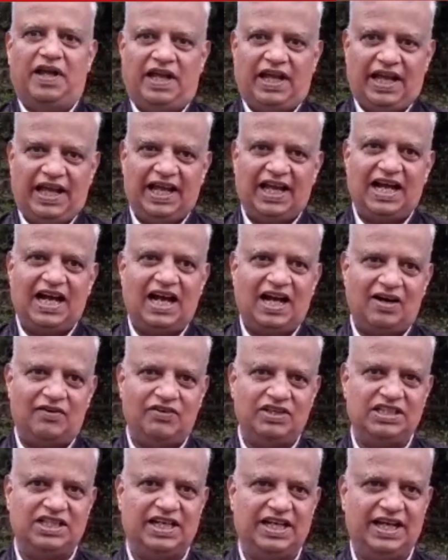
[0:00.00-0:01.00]
ये
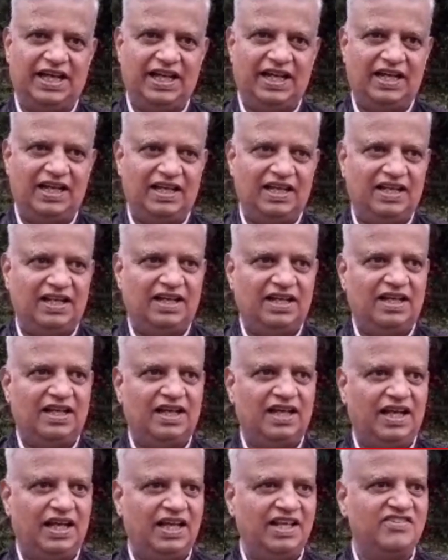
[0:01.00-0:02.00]
कहावत है
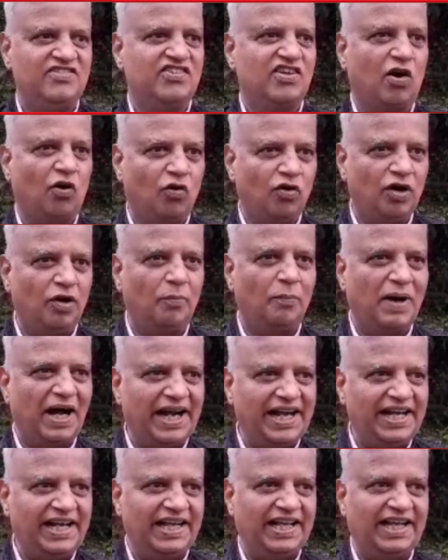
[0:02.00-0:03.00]
कि साउंड
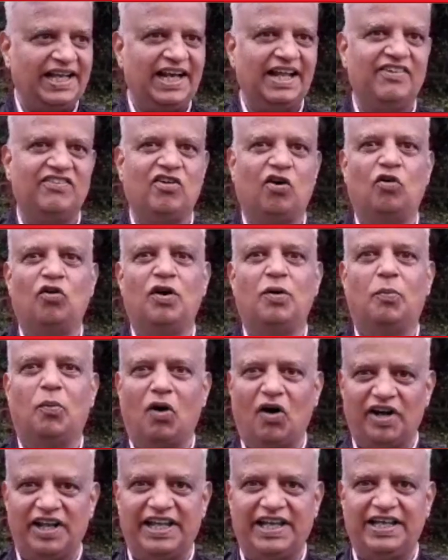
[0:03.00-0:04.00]
माइंड इन ए साउंड
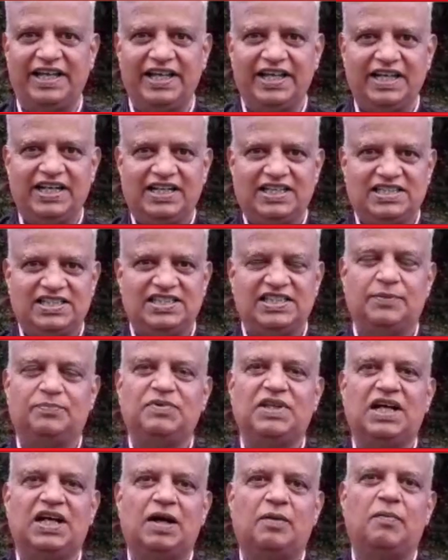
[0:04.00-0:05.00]
बॉडी जब
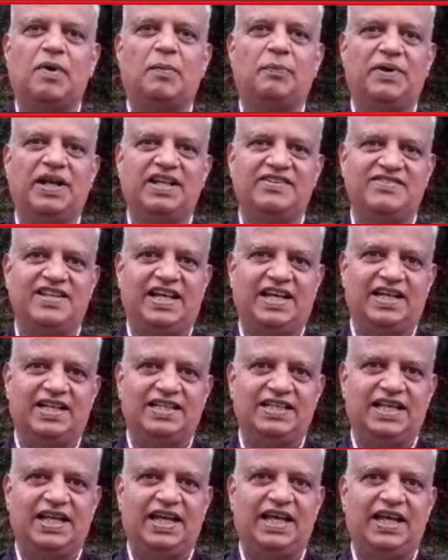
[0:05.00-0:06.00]
तक हम अपने
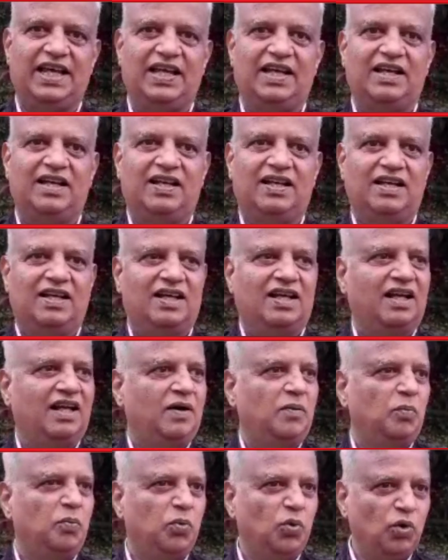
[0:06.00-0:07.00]
सेहत की
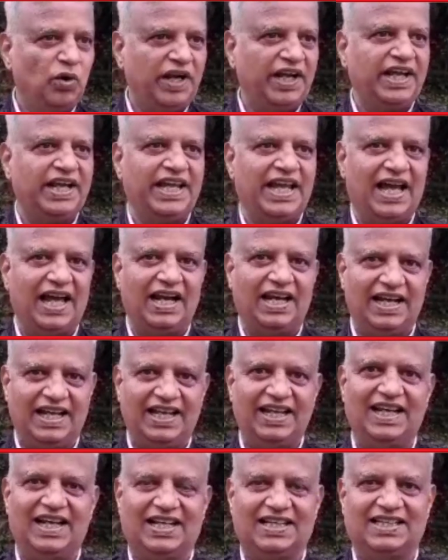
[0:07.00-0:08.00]
पूरी ख्याल
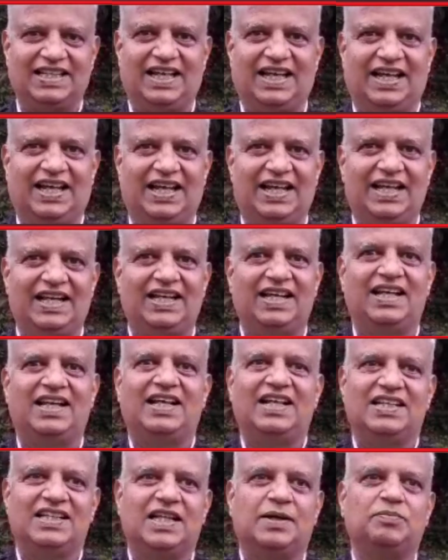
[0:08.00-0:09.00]
नहीं रखते हैं
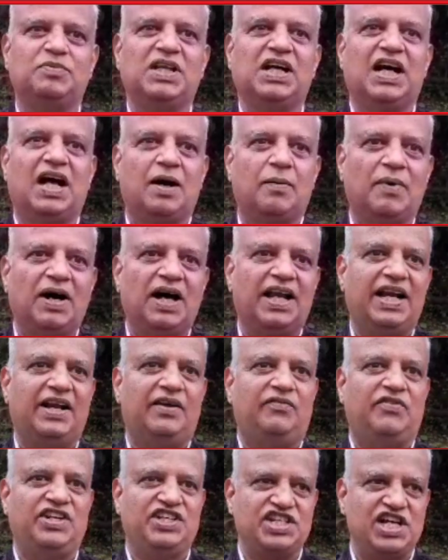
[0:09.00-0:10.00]
तब तक हमारे
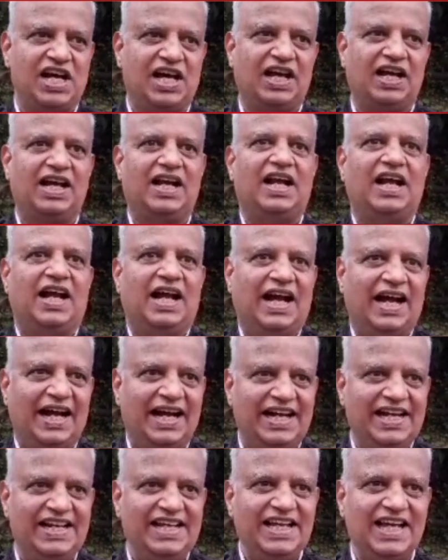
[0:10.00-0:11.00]
विचार
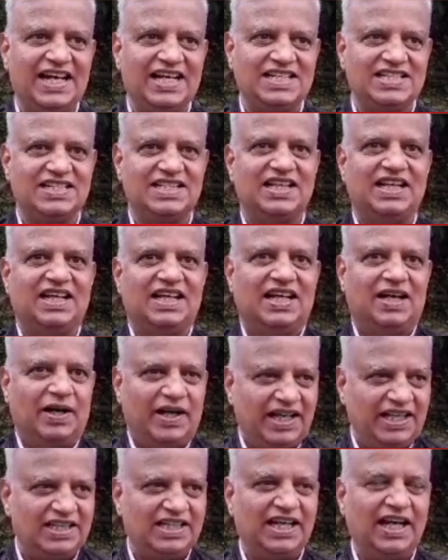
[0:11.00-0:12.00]
आइडियाज़
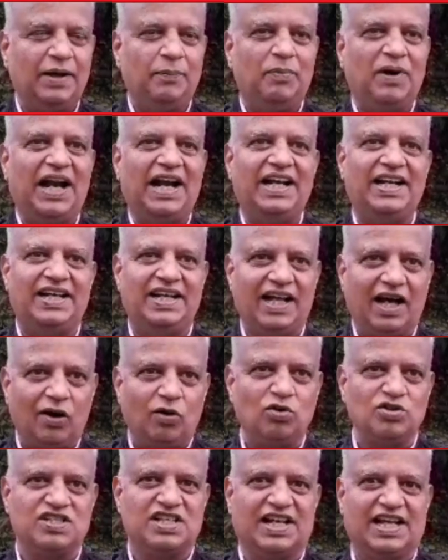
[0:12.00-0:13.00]
इतने ब्राइट ना
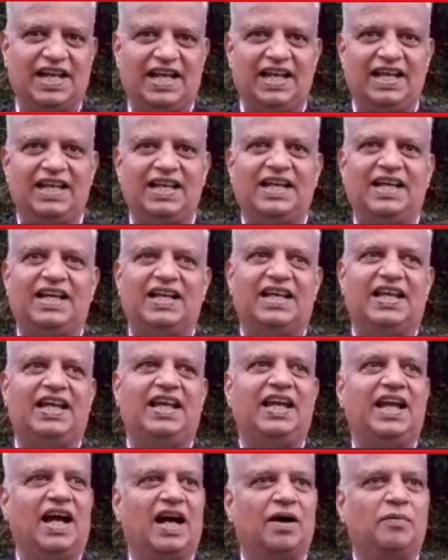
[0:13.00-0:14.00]
हो सके
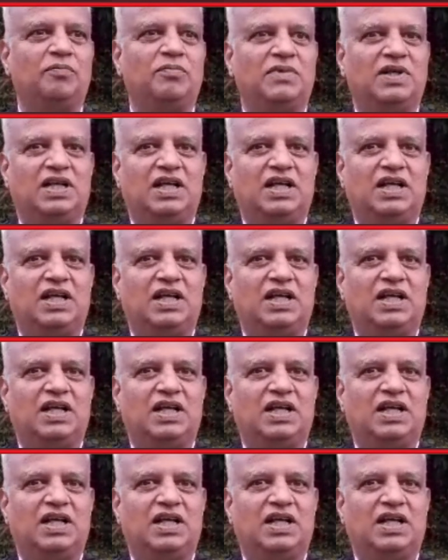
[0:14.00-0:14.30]
कि हम